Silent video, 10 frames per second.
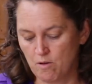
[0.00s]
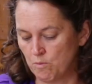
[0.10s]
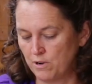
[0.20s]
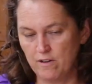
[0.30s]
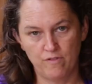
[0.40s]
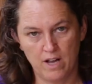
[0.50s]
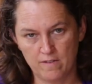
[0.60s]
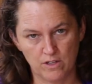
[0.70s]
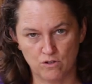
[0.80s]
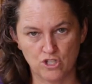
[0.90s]
On pourrait le faire
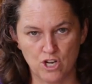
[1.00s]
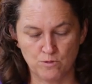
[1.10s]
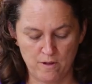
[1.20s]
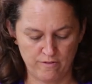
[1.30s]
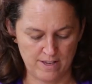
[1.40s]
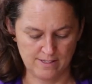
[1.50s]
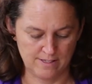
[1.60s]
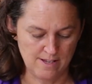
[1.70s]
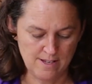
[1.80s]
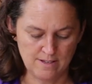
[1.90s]
avec un changement
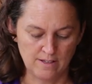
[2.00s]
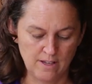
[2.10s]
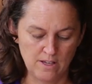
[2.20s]
facile.